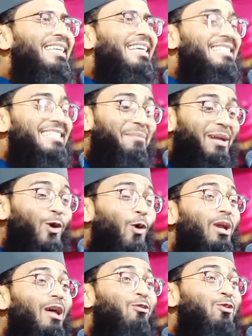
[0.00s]
দিয়েছে মানে
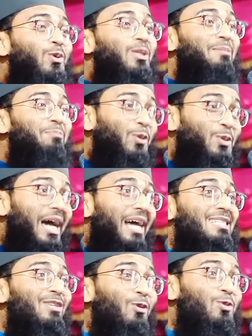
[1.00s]
গোলাপ ফুল দিয়ে
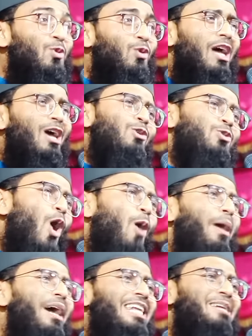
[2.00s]
বুঝাইছে হুজুর
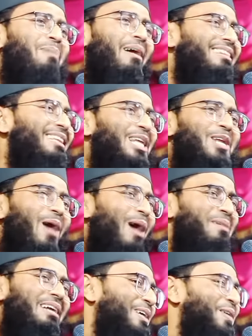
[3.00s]
সবাই রে বাদ দিল
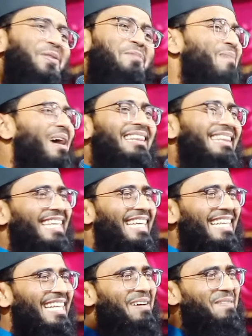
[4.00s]
আমারে কিন্তু বাদ দিয়ে
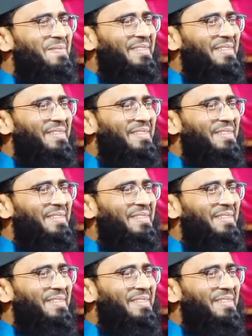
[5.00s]
না